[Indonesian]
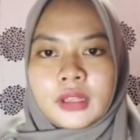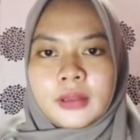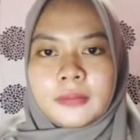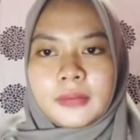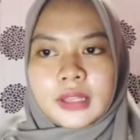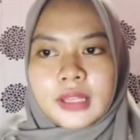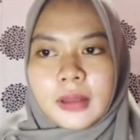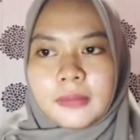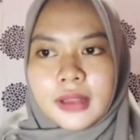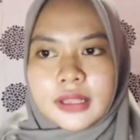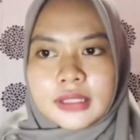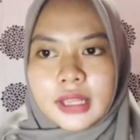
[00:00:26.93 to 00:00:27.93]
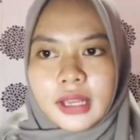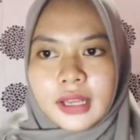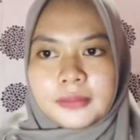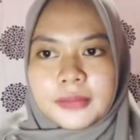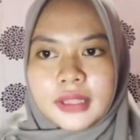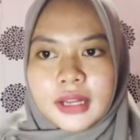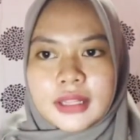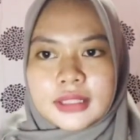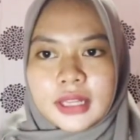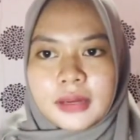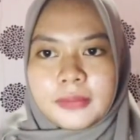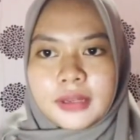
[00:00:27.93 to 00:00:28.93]
Pertama, saya akan
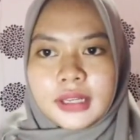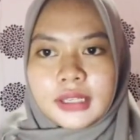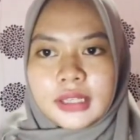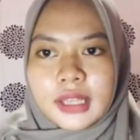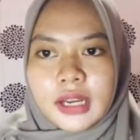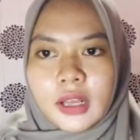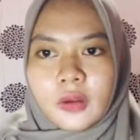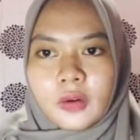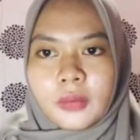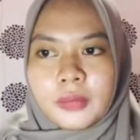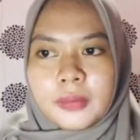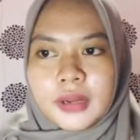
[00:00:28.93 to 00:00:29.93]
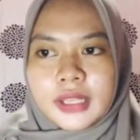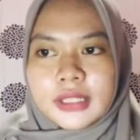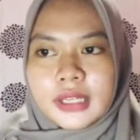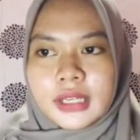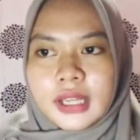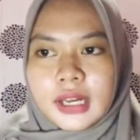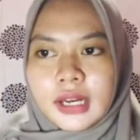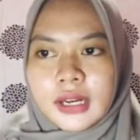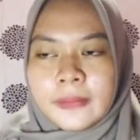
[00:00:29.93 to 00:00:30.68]
menjelaskan pengertian ekonomi manajerial.